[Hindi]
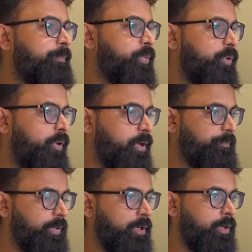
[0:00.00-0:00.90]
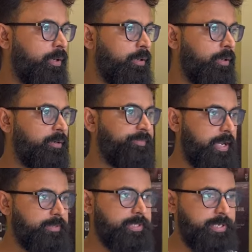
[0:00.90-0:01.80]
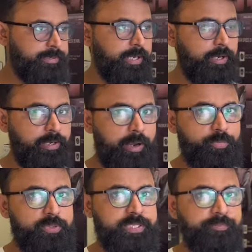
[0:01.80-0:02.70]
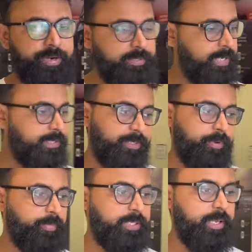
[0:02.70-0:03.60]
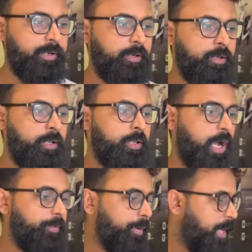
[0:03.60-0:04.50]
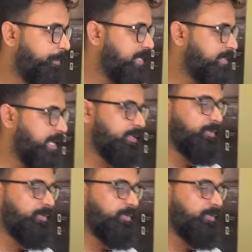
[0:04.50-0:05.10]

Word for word: आपको और फ्रेंचाइजी अगर आपको चाहिए फ्रेंचाइजी भी मिल जाएगा अभी हमारे पास क्या है